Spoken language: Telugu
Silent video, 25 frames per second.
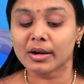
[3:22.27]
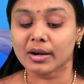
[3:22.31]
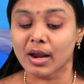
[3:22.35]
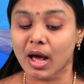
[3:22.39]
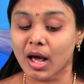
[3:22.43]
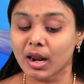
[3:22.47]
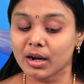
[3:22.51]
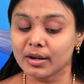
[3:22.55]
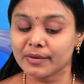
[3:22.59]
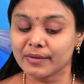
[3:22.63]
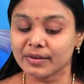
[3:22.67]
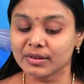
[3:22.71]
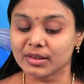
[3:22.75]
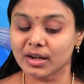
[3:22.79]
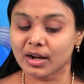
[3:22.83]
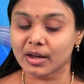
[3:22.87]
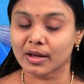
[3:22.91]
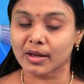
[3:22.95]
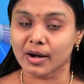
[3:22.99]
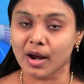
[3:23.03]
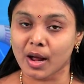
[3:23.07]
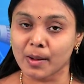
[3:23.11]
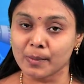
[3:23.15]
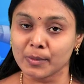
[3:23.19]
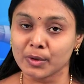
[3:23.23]
నాలుగు వందల
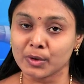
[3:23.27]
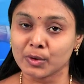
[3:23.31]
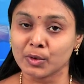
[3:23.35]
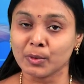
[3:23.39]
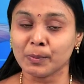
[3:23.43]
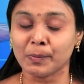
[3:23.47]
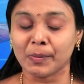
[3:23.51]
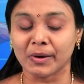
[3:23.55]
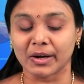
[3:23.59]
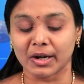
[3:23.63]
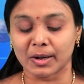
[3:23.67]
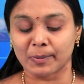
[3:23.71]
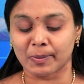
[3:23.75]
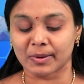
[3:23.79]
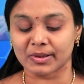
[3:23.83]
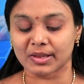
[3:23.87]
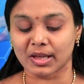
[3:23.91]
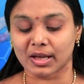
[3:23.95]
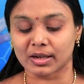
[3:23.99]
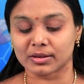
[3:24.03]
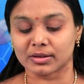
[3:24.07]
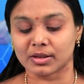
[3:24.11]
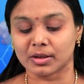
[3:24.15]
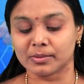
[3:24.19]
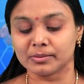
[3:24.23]
గ్రాములు పిండి
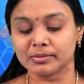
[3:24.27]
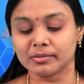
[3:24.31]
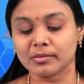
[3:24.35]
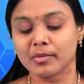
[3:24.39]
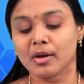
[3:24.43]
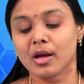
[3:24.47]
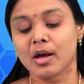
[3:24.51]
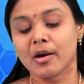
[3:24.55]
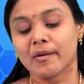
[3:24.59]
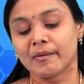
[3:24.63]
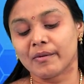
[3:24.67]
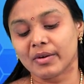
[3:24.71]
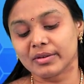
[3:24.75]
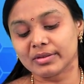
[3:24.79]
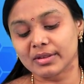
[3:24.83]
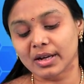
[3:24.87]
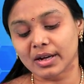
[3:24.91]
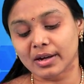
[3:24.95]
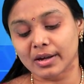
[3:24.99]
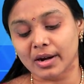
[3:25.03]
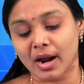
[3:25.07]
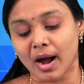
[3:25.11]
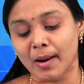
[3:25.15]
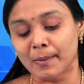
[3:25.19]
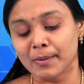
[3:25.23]
పదార్థం వంద
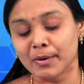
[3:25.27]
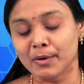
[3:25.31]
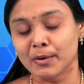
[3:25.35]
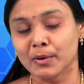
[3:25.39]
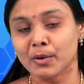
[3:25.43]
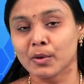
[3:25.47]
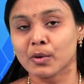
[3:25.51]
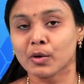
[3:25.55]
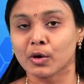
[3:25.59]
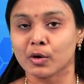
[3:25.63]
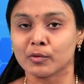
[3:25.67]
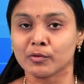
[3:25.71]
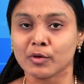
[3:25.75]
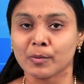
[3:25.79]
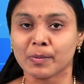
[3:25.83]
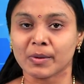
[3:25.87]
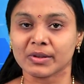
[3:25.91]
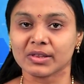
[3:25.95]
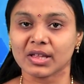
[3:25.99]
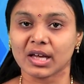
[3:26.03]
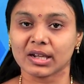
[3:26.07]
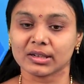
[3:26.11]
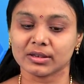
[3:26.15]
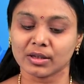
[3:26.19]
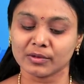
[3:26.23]
గ్రాములు క్రొవ్వు
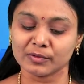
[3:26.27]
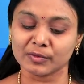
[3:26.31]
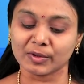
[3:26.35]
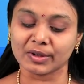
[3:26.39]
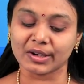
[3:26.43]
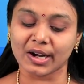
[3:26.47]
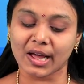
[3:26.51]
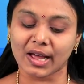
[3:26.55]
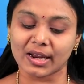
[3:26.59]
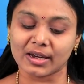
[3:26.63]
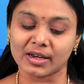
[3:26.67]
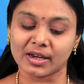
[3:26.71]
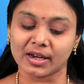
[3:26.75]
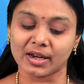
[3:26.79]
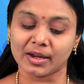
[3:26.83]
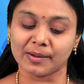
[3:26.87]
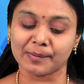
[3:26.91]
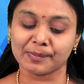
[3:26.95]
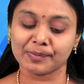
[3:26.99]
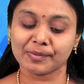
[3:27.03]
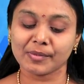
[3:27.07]
పదార్థం ఉండాలి